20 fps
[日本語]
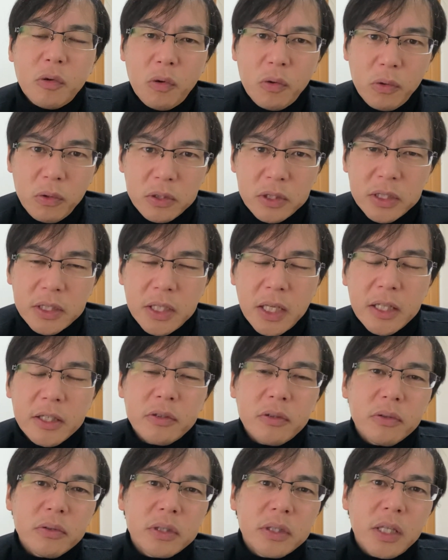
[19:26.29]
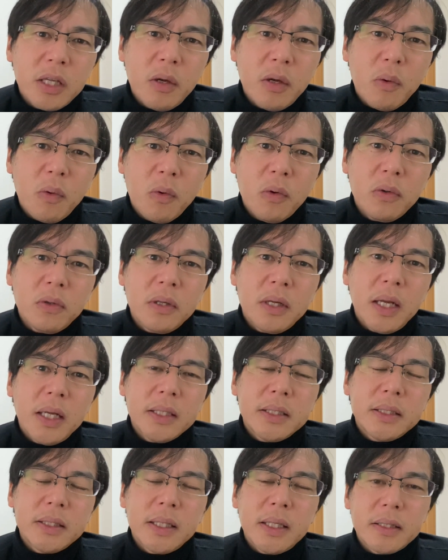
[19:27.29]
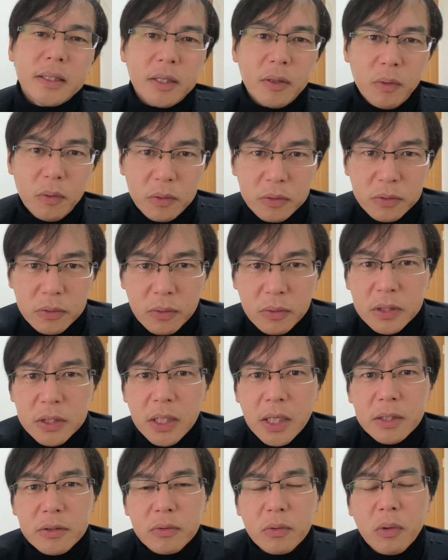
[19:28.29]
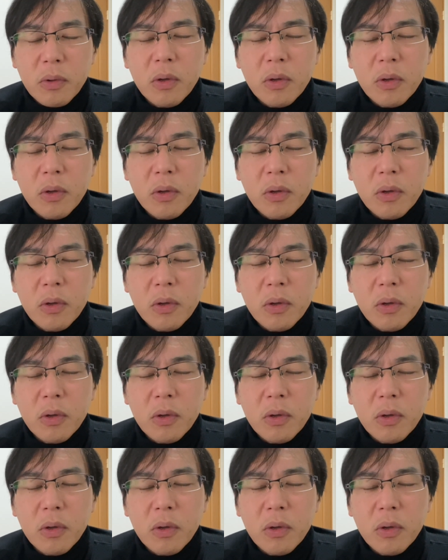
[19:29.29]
この時代、そしてオンラインがデフォルトになると